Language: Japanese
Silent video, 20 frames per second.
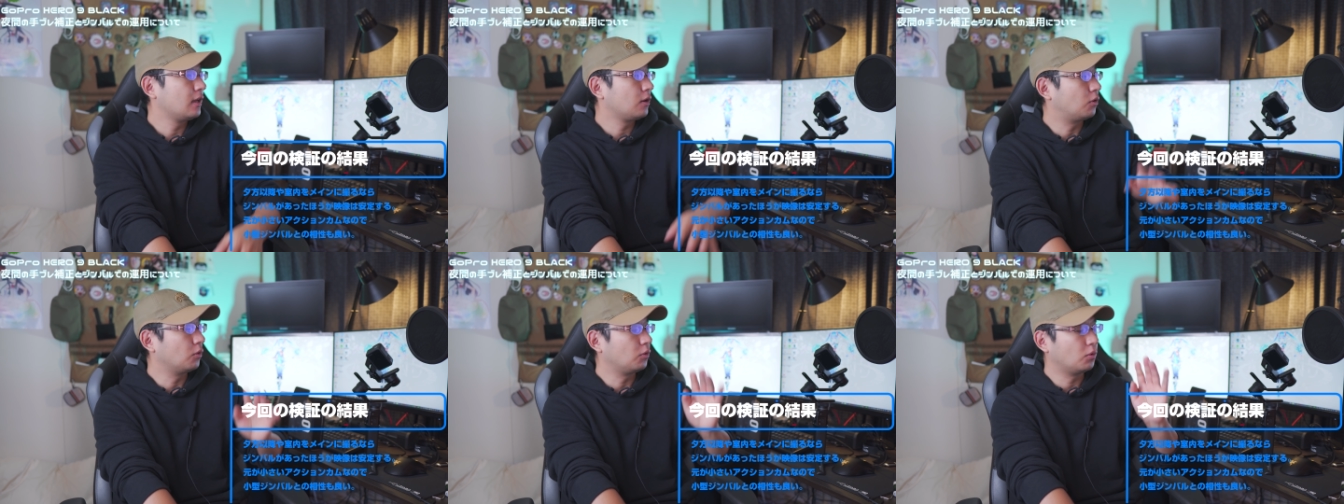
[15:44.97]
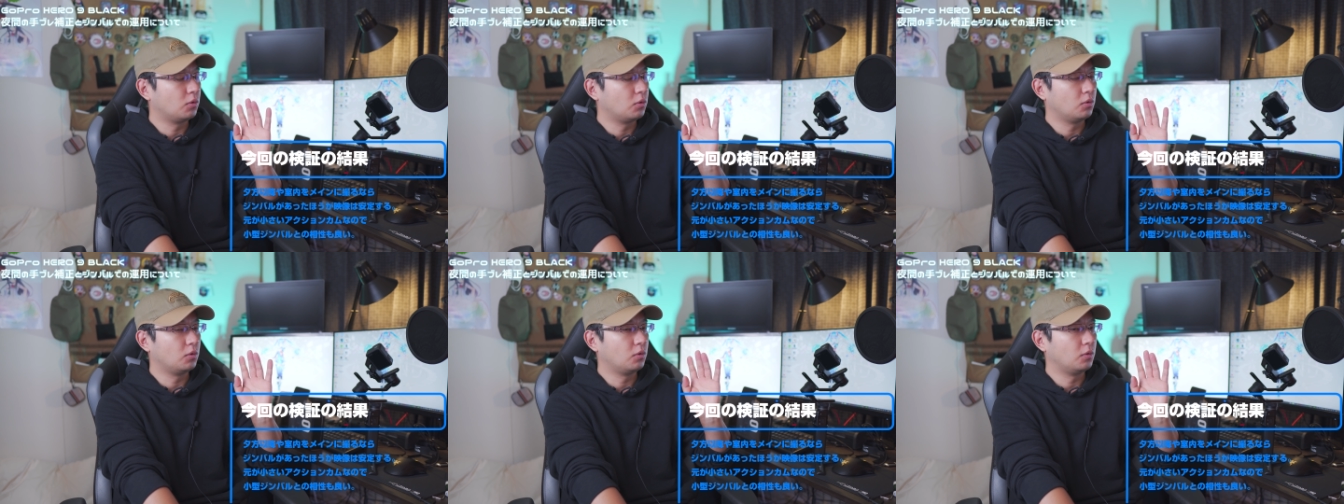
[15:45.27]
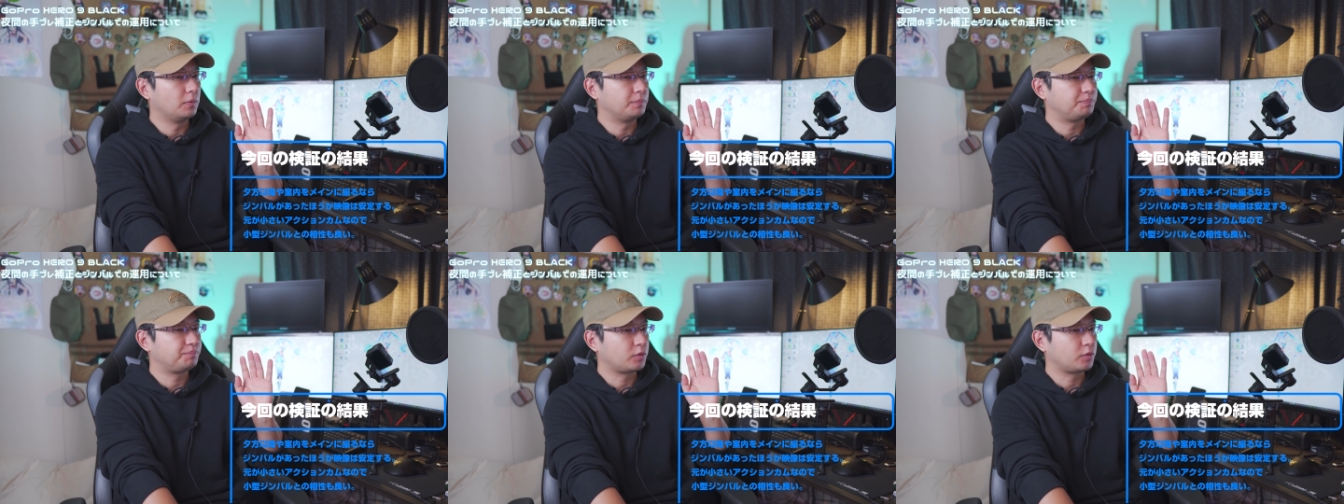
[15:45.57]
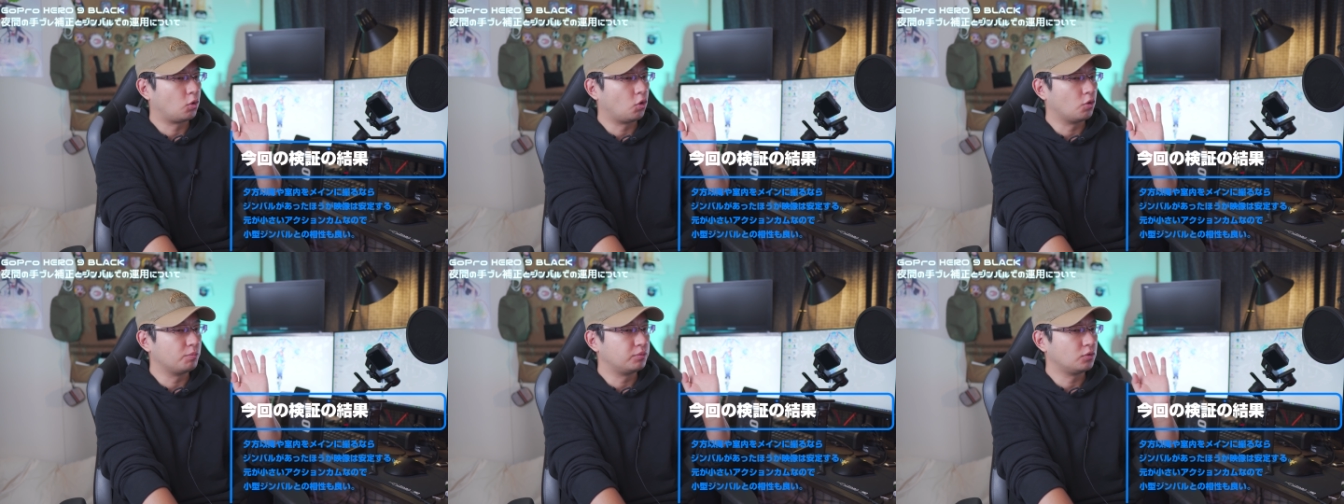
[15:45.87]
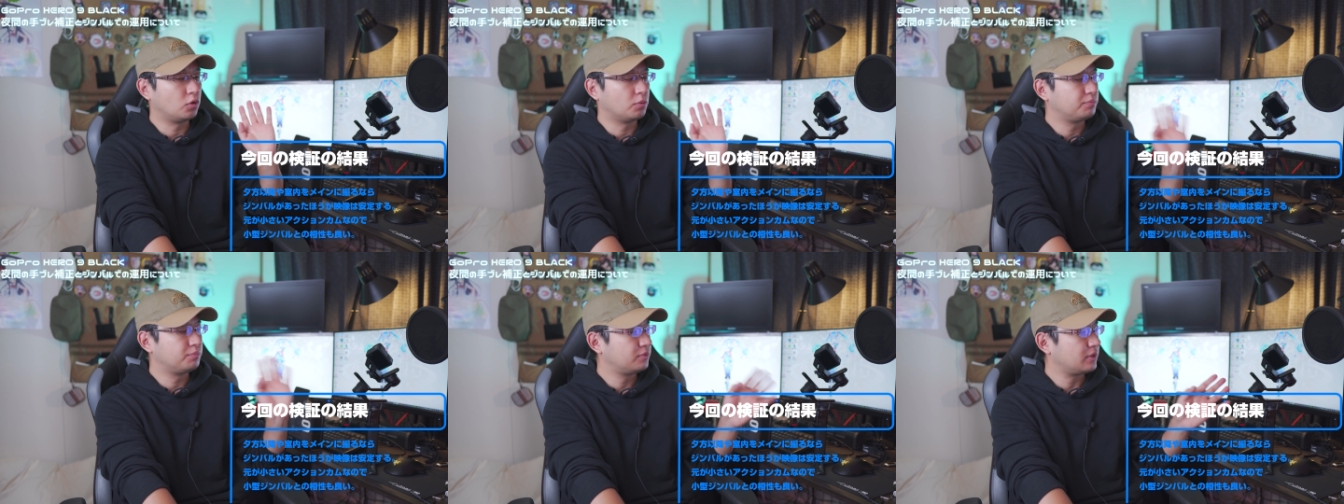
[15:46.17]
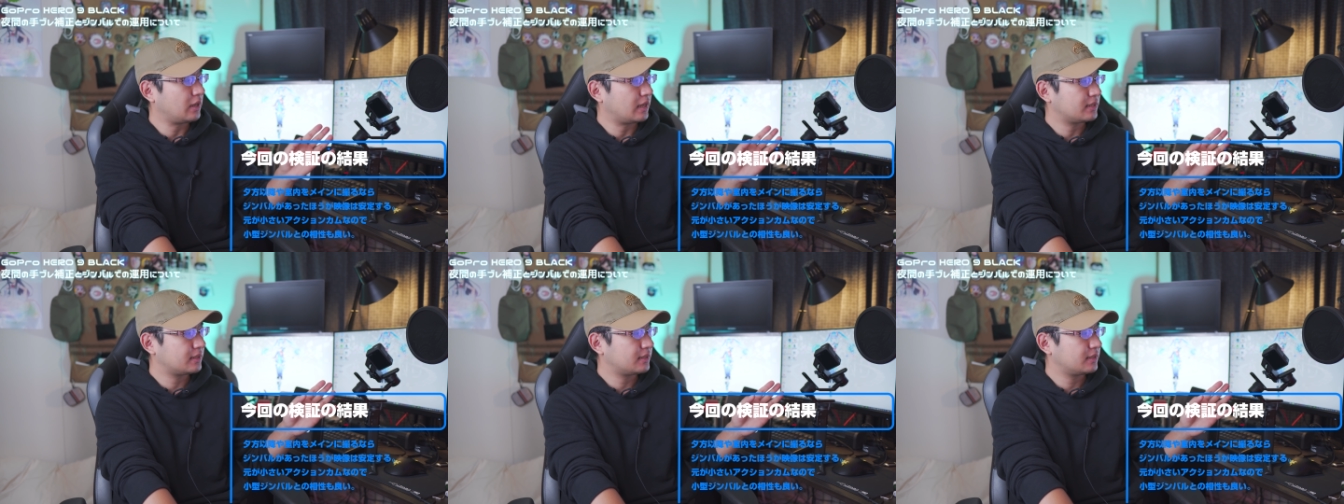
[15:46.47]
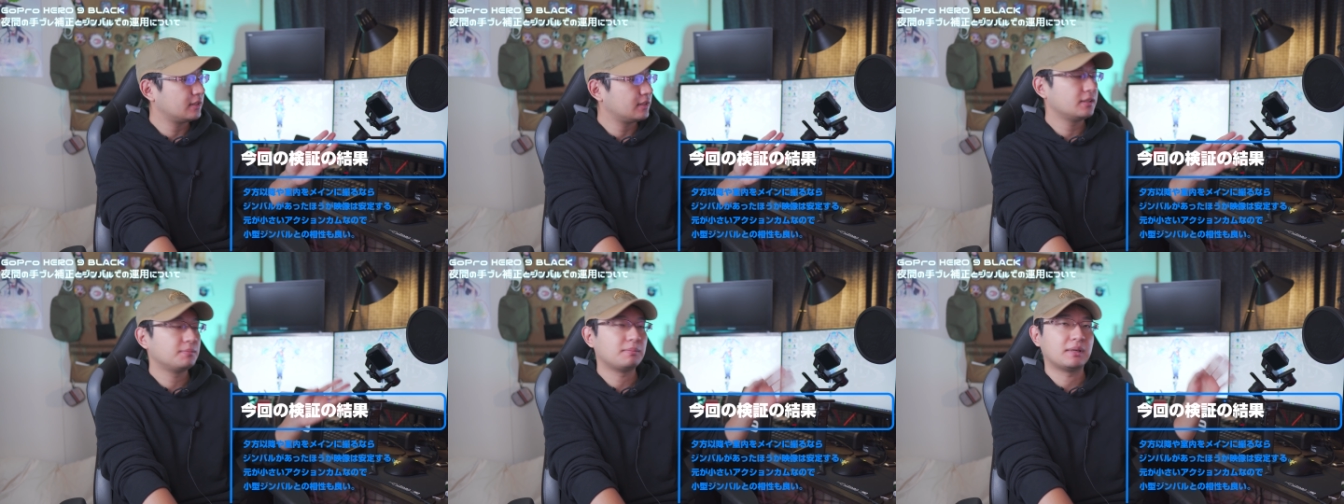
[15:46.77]
この GoPro
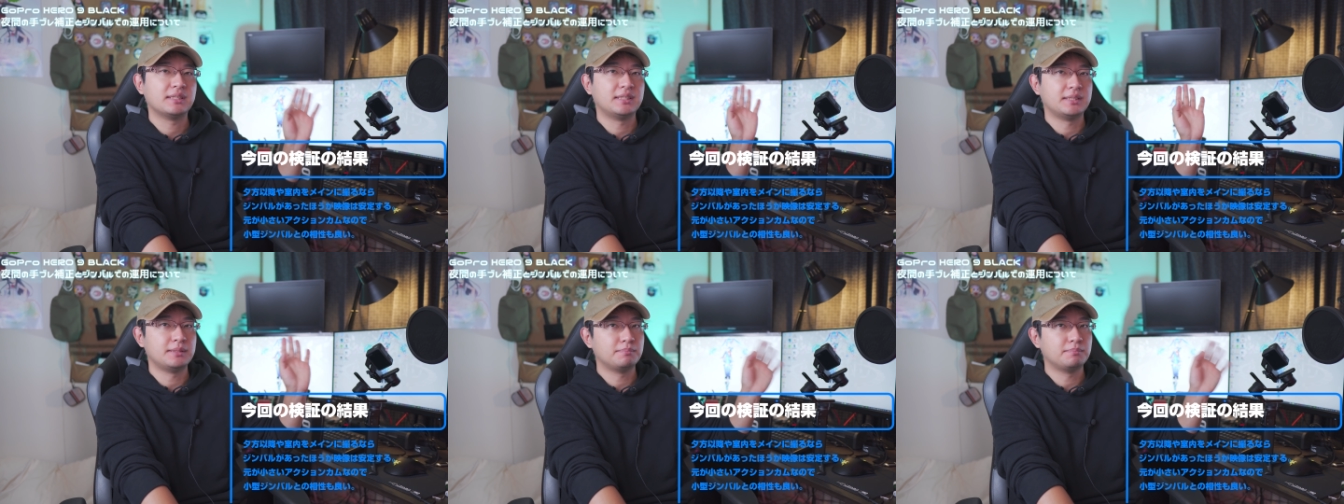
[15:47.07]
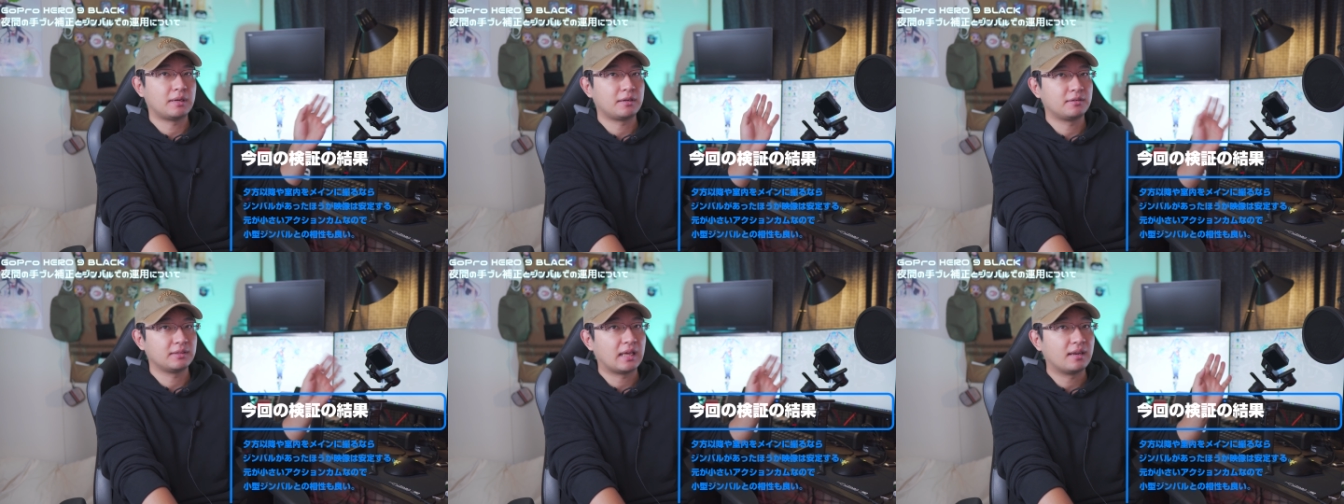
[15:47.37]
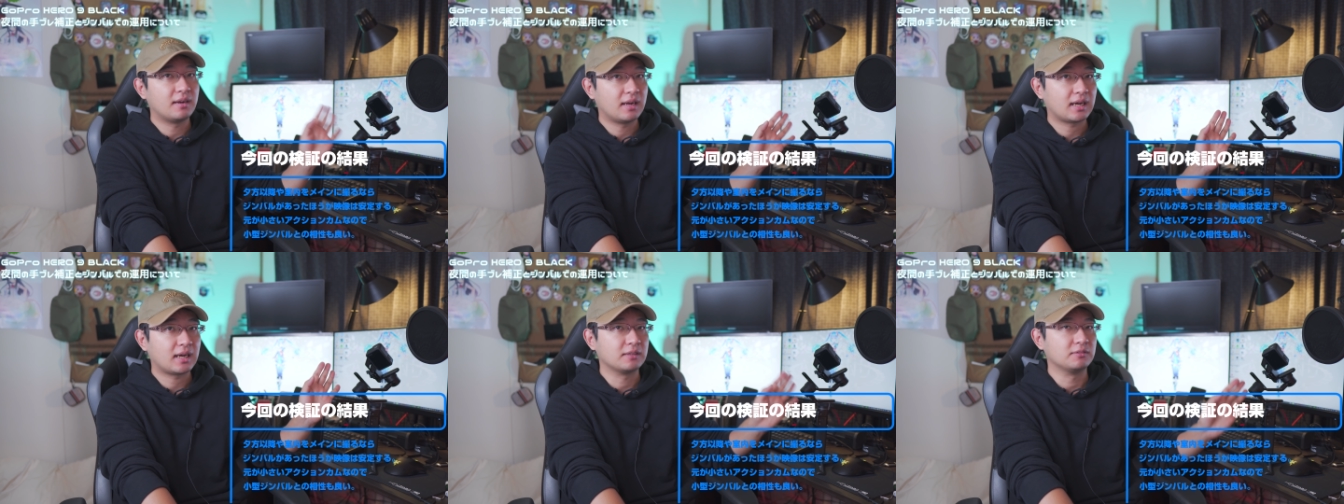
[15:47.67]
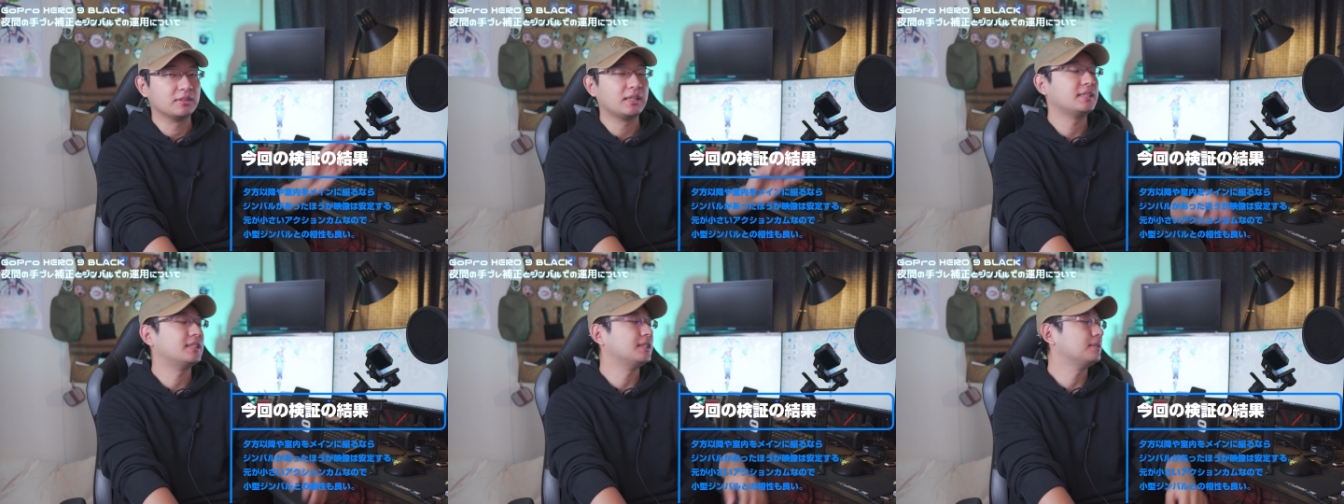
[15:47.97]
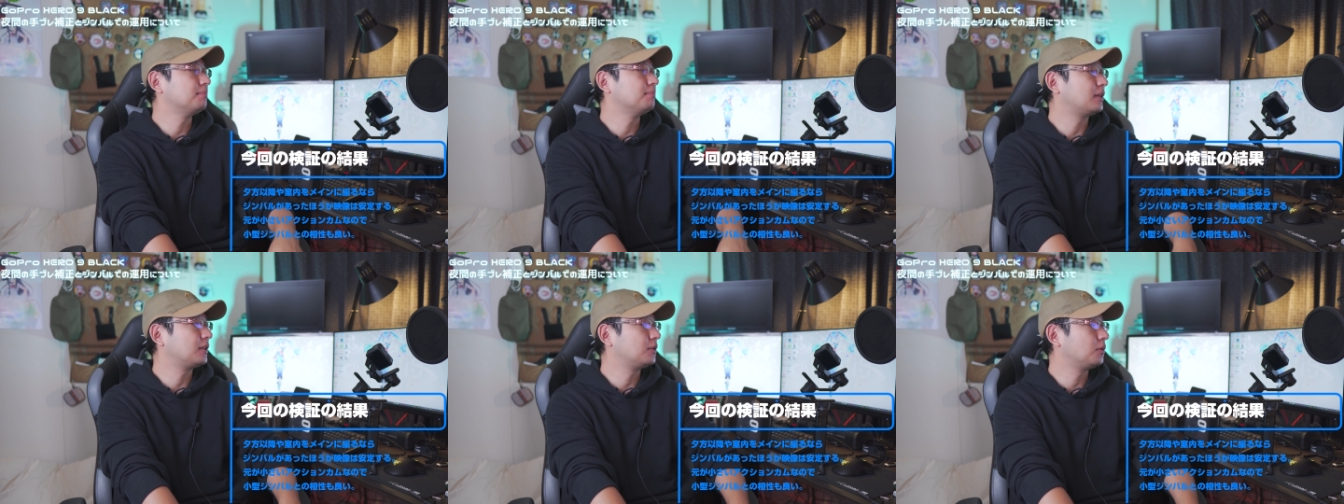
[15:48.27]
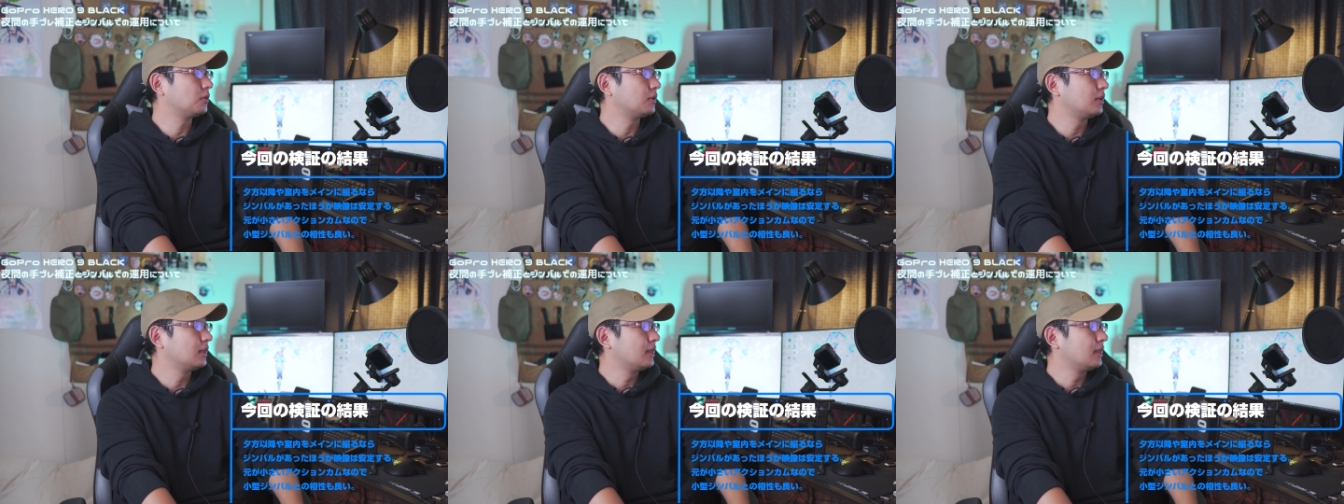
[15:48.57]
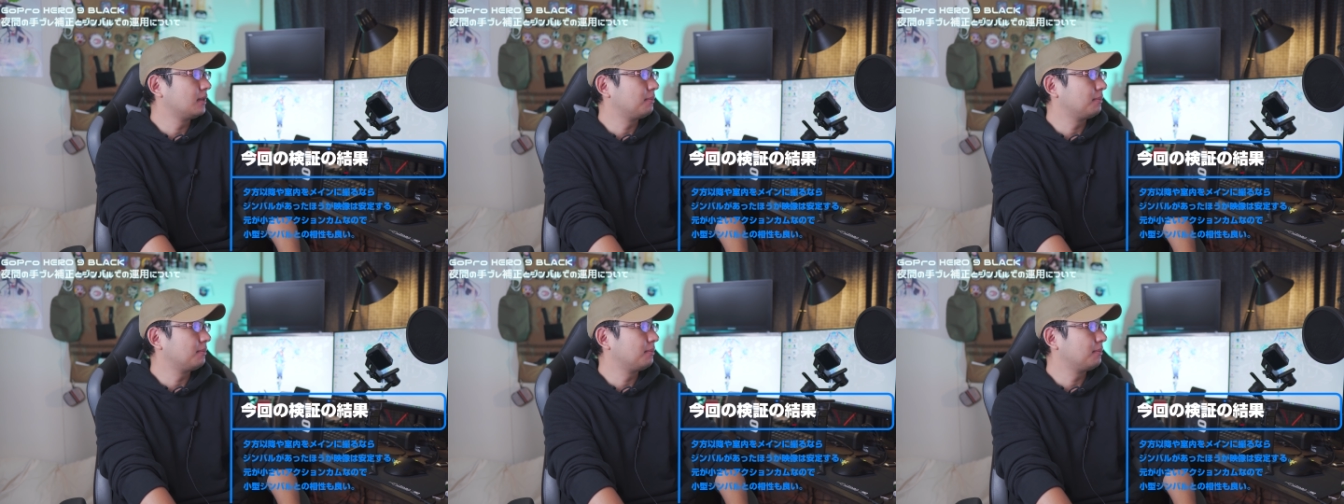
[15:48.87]
プラス、まあ、ジンバル、何らかのね、ジンバルを、